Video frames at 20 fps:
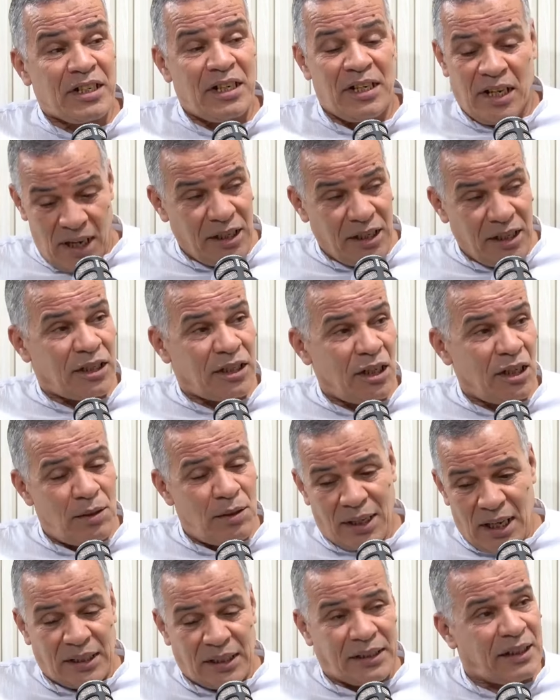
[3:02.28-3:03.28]
أنا أنا توا
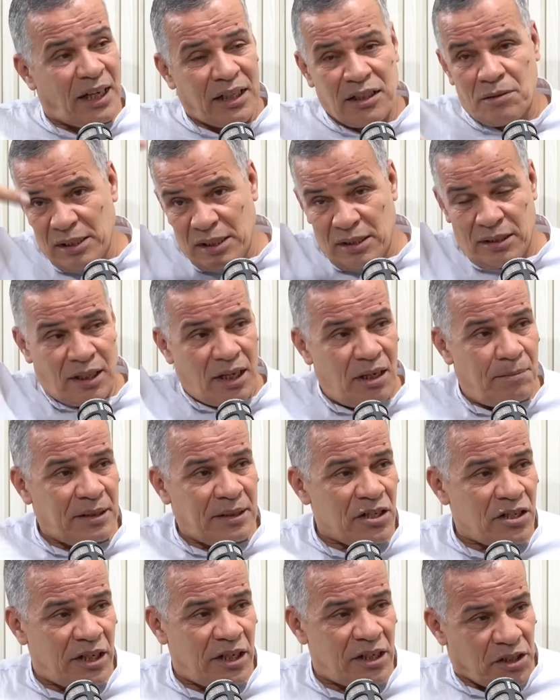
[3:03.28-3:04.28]
قاعد نخدم
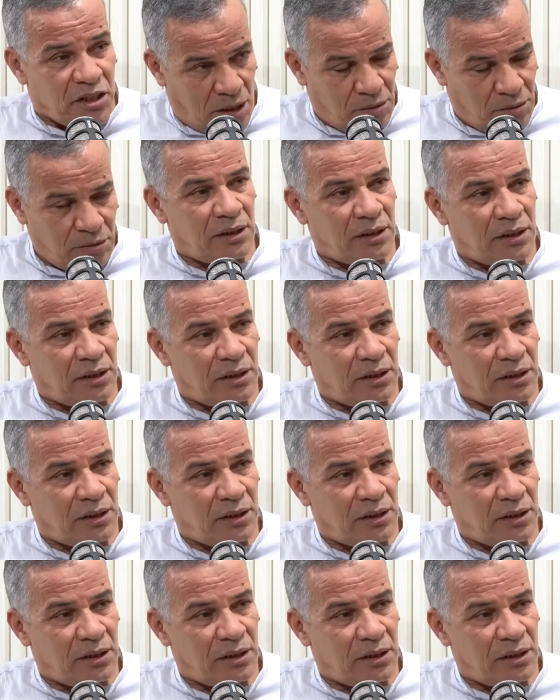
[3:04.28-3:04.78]
الانتخابات الجاية إيش قولك؟